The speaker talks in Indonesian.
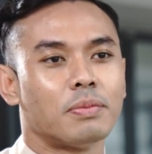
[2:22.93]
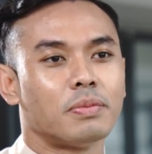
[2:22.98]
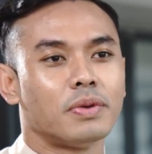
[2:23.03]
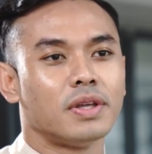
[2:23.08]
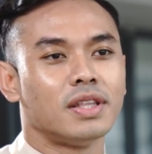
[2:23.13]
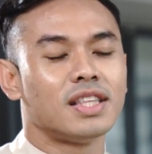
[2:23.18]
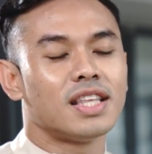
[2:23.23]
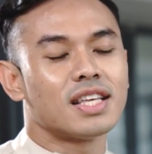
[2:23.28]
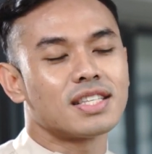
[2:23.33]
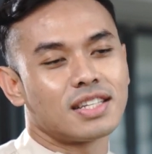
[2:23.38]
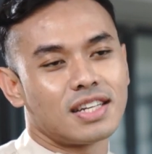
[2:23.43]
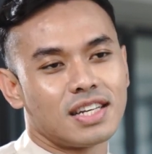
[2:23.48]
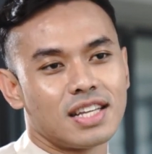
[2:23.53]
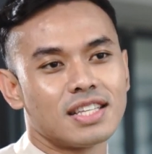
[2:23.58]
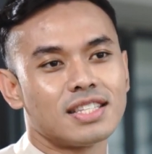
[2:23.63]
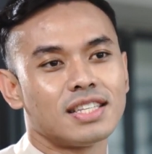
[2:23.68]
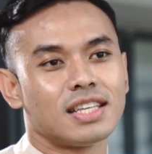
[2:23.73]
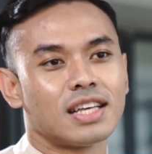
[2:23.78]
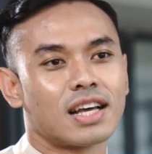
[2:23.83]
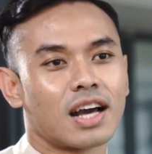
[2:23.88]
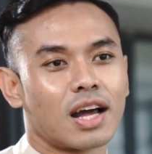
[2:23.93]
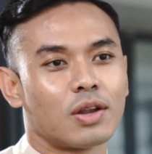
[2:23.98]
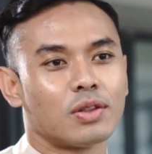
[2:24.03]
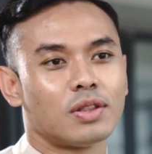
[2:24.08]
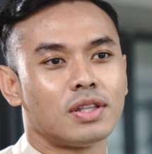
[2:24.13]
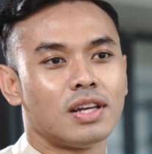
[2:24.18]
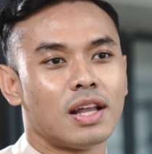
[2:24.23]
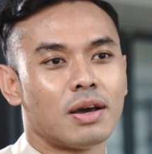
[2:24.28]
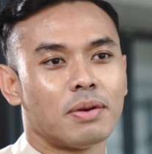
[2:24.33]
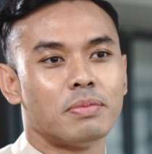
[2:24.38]
intinya sedih sih kalau
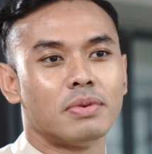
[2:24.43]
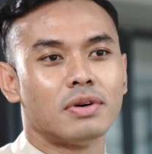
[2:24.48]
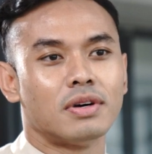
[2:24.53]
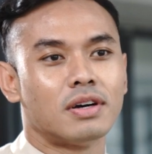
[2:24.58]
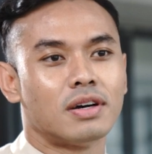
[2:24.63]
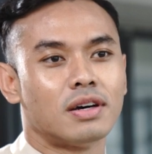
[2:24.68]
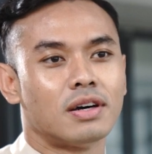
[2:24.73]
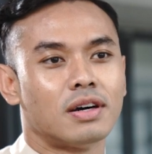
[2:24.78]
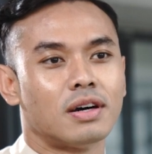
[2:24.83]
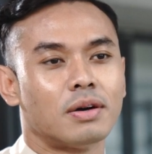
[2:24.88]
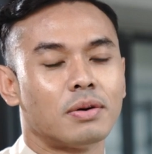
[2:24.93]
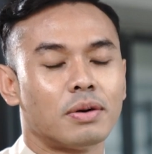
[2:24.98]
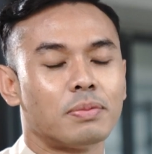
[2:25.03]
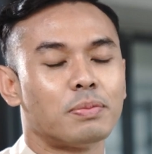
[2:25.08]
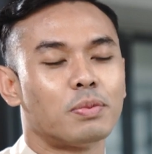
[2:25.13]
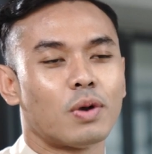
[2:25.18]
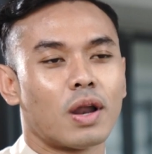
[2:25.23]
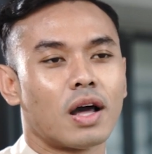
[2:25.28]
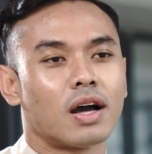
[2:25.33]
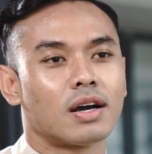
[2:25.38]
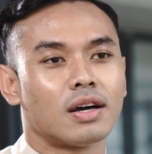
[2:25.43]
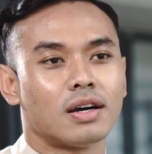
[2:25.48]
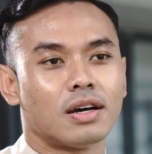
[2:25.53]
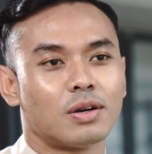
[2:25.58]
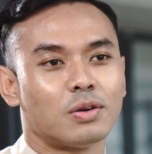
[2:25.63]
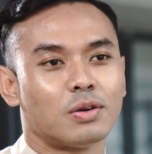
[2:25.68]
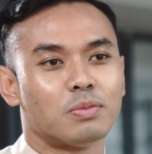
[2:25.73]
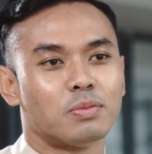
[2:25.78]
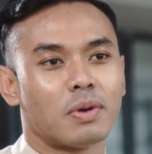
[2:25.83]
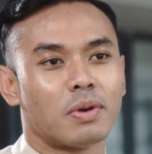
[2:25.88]
tidak pulang ke
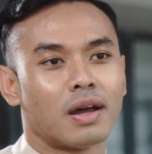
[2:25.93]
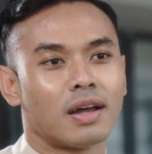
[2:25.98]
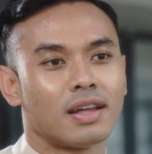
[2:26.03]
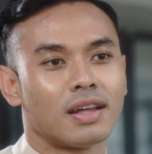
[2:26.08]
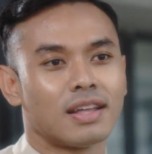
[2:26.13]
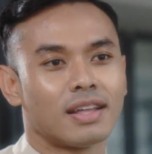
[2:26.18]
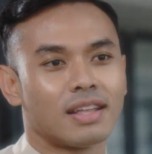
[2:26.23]
rumah.